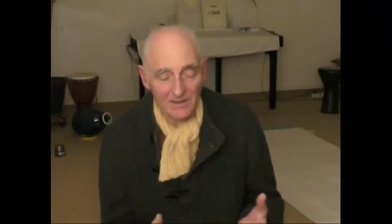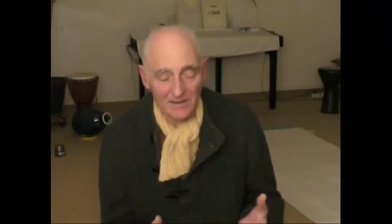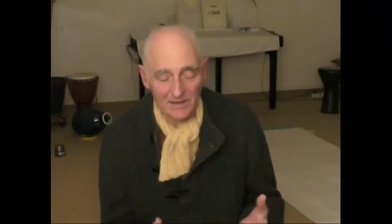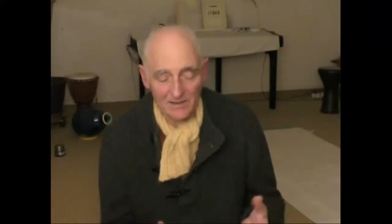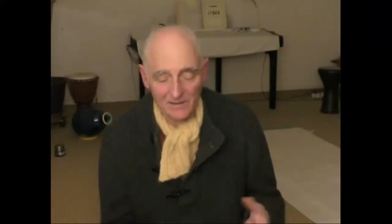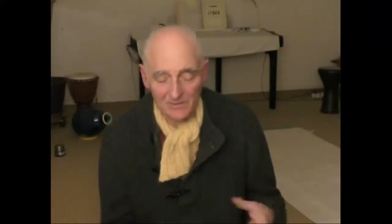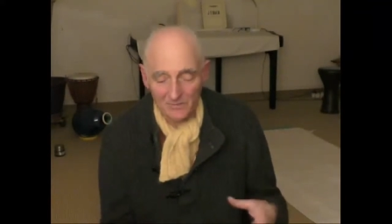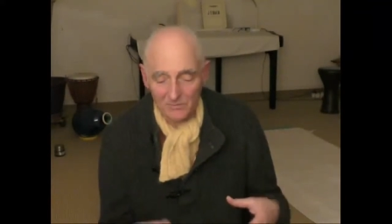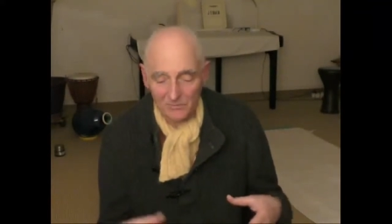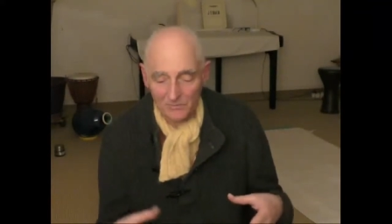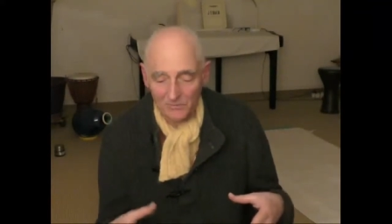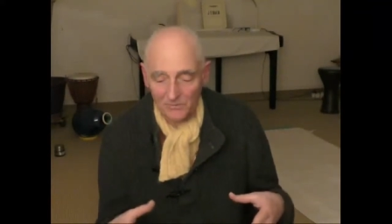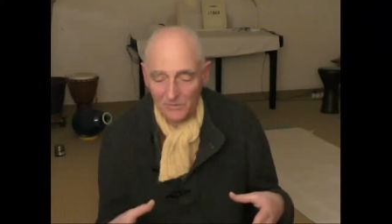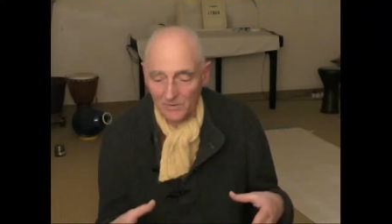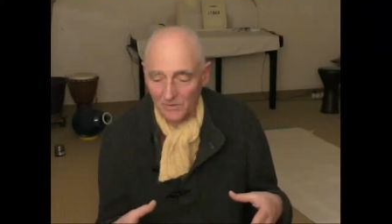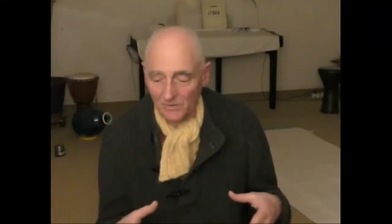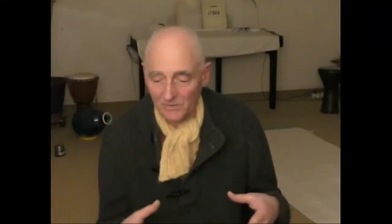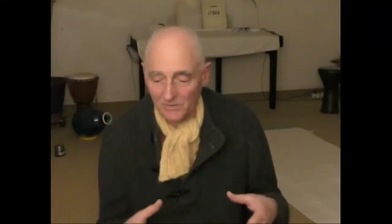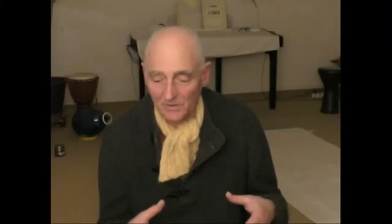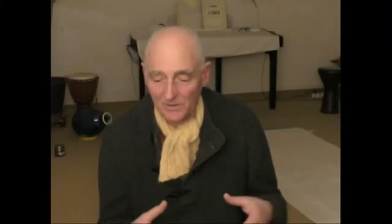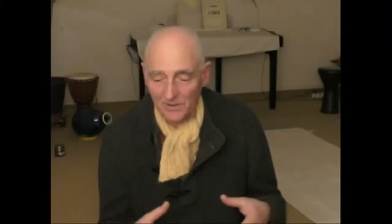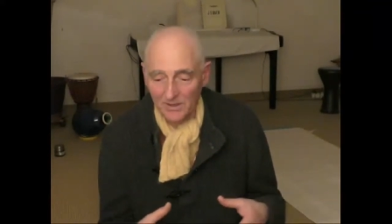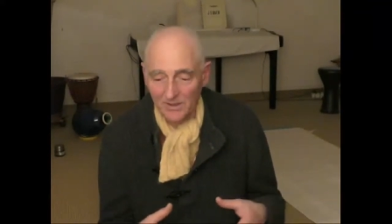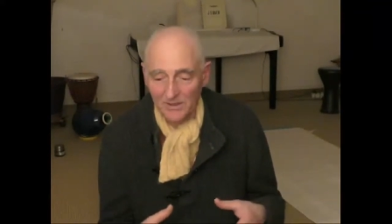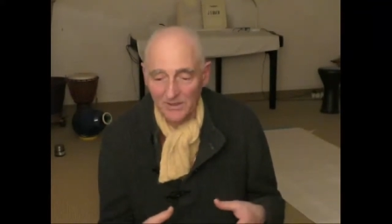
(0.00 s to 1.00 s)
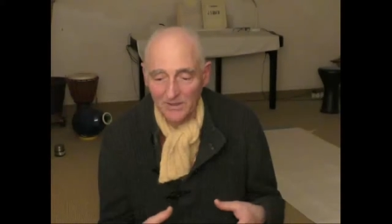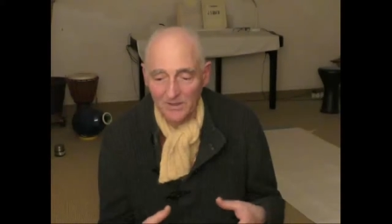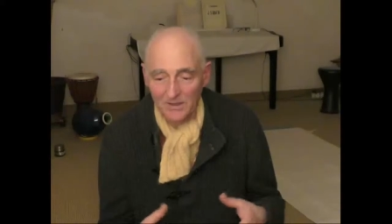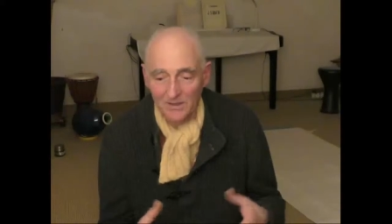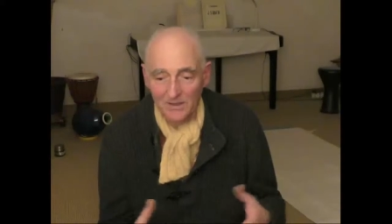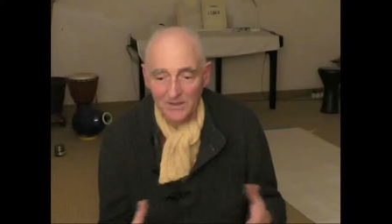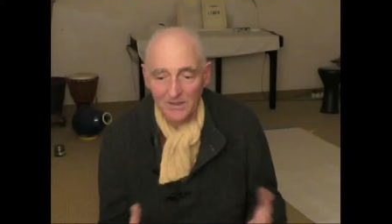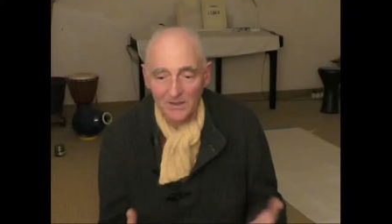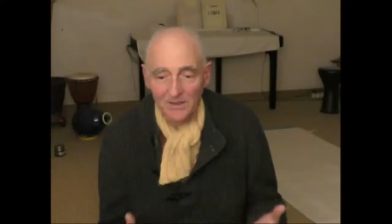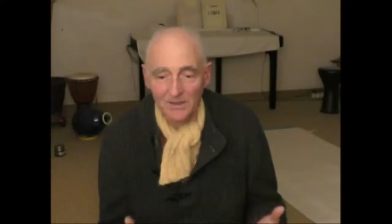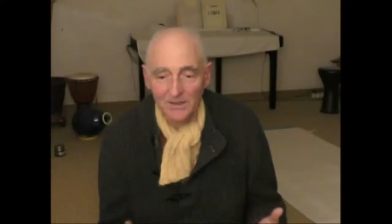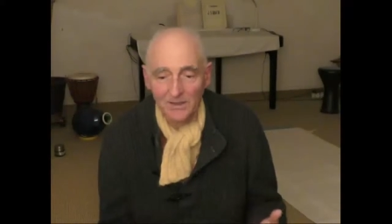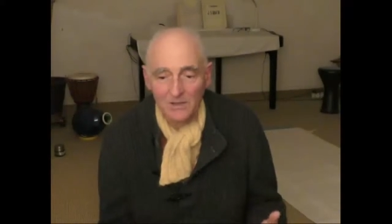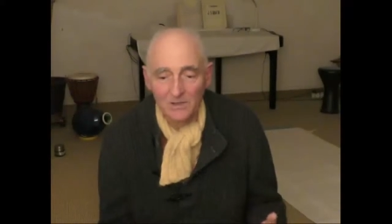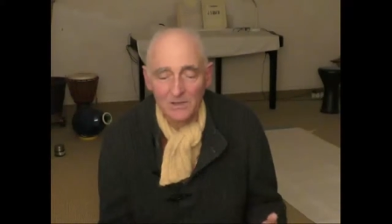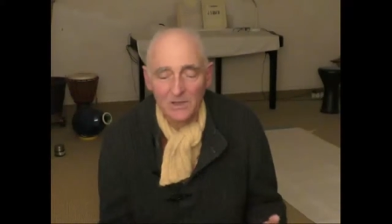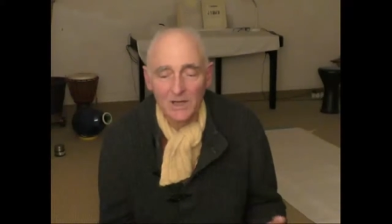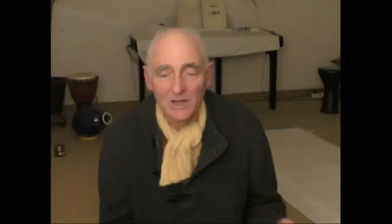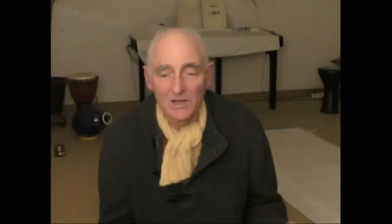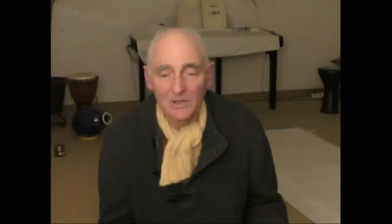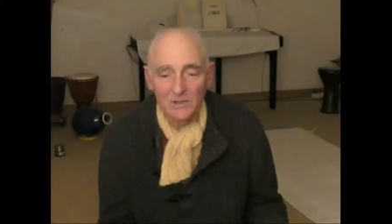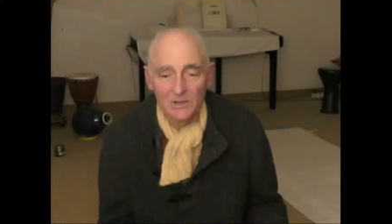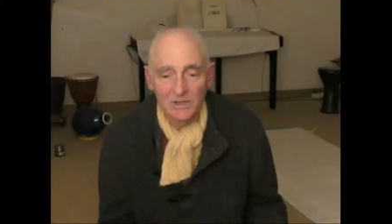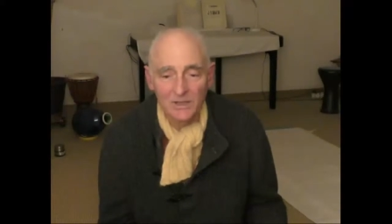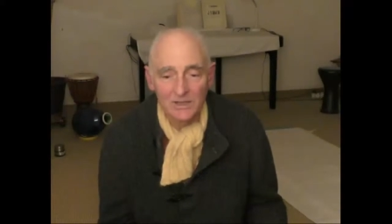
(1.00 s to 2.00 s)
est souvent très
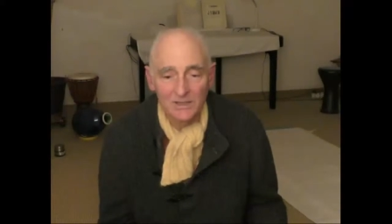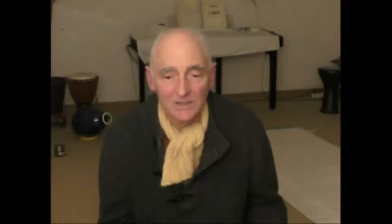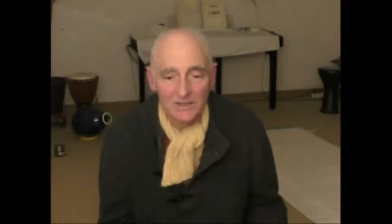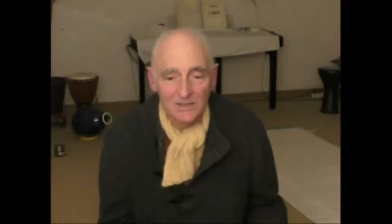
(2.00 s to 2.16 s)
chargée,